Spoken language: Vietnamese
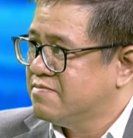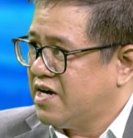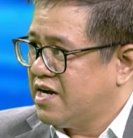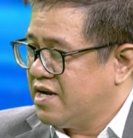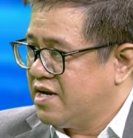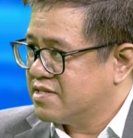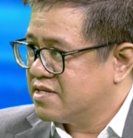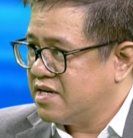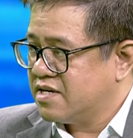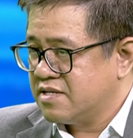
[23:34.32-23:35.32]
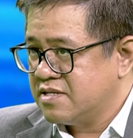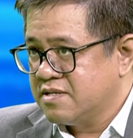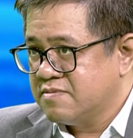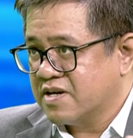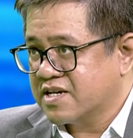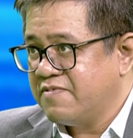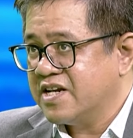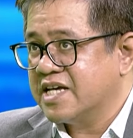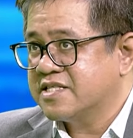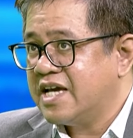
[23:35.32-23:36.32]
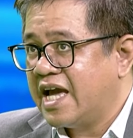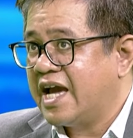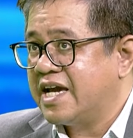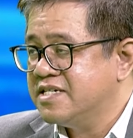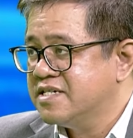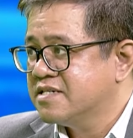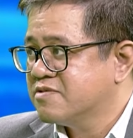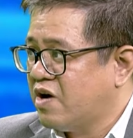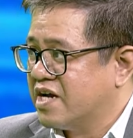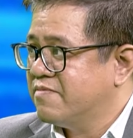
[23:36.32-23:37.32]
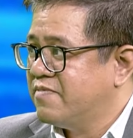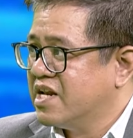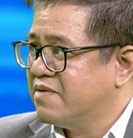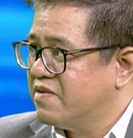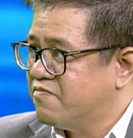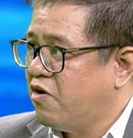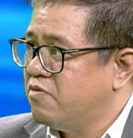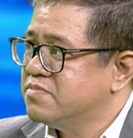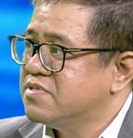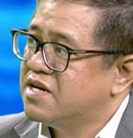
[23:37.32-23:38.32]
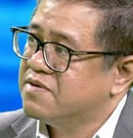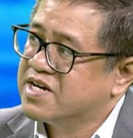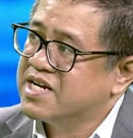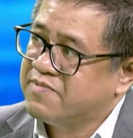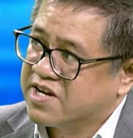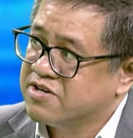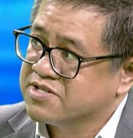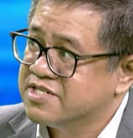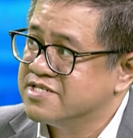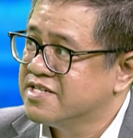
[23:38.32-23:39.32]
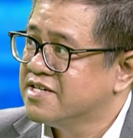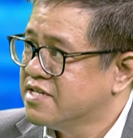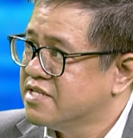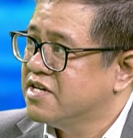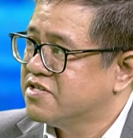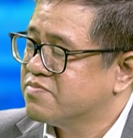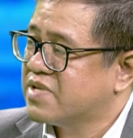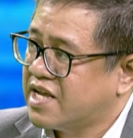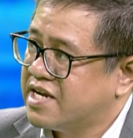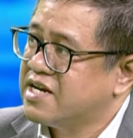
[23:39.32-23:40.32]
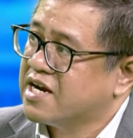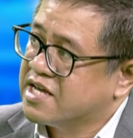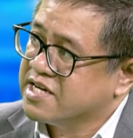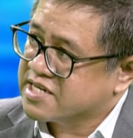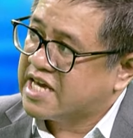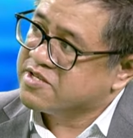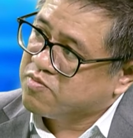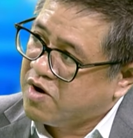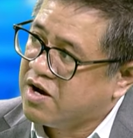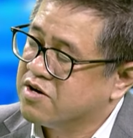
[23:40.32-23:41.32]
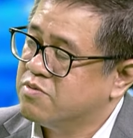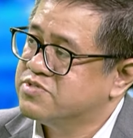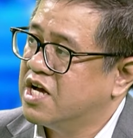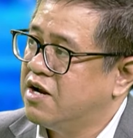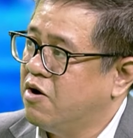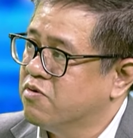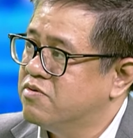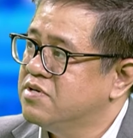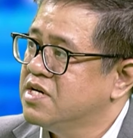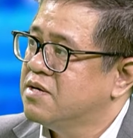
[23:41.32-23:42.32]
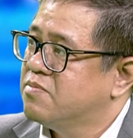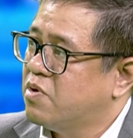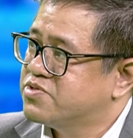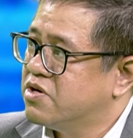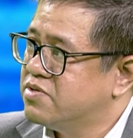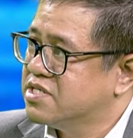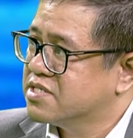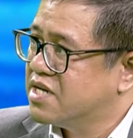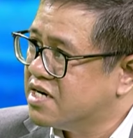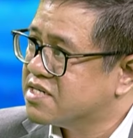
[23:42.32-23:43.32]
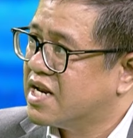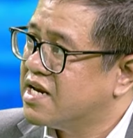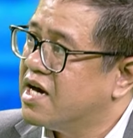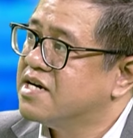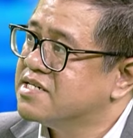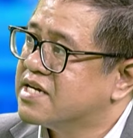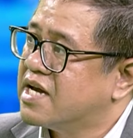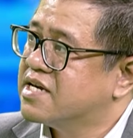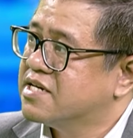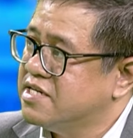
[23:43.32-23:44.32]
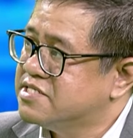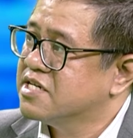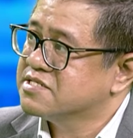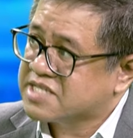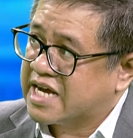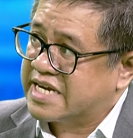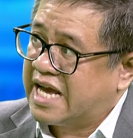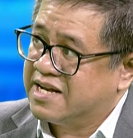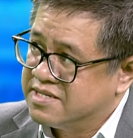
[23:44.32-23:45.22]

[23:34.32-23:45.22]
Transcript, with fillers: và cái và cái vấn đề thứ hai ngoài cái vấn đề về vốn đó là vấn đề về con người thì chúng ta thấy rằng là hiện nay Trung Quốc họ cũng sở hữu một số lượng rất là lớn các cái kỹ sư tài năng